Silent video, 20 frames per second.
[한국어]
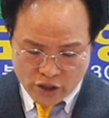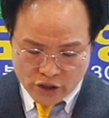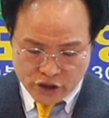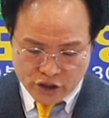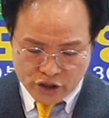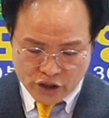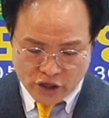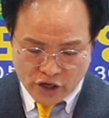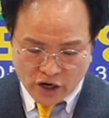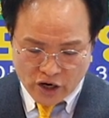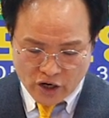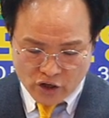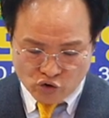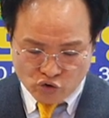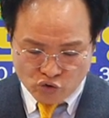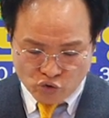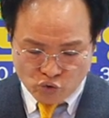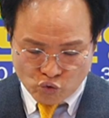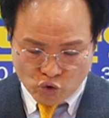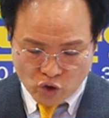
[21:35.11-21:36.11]
지혜가
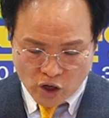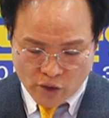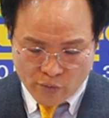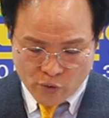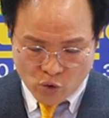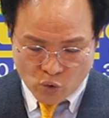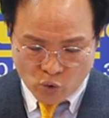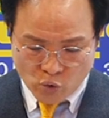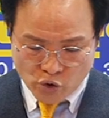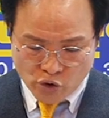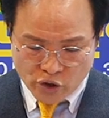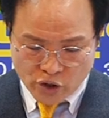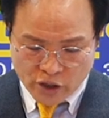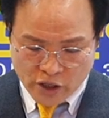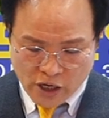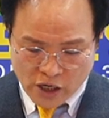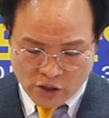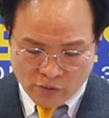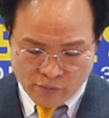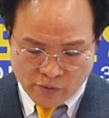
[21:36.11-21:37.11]
충족하며 온전히
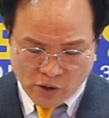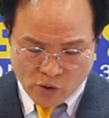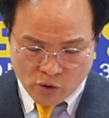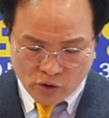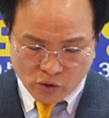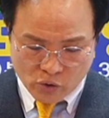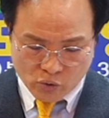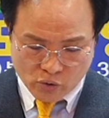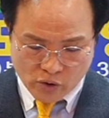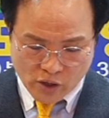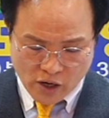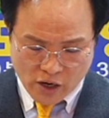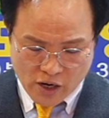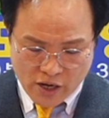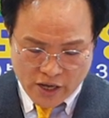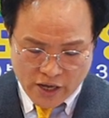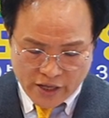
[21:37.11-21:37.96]
아름다웠도다.